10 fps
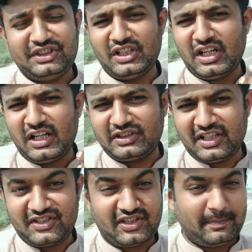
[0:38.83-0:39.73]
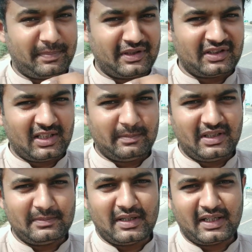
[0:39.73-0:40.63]
यार 10 से 15
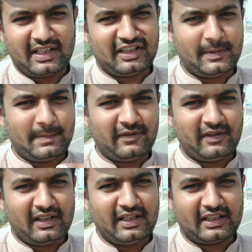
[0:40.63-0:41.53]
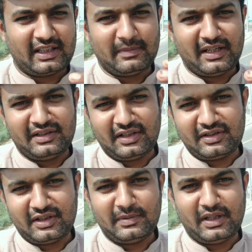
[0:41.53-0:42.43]
मिनट मांगे थे एपीवी वाले ने कि मैं
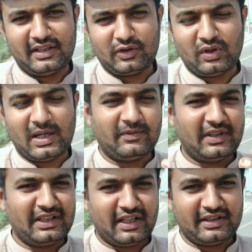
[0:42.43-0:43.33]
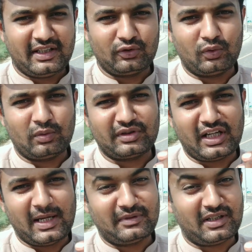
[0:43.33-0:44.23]
इंटरचेंज पे आ जाता हूँ आप वहीं आ जाएं तो
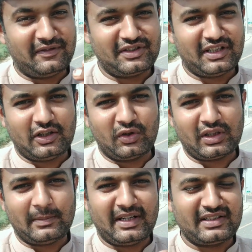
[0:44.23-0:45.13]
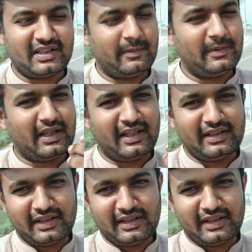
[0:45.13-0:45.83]
टाइम काफ़ी ज़्यादा हो गया भाई सब भी आए नहीं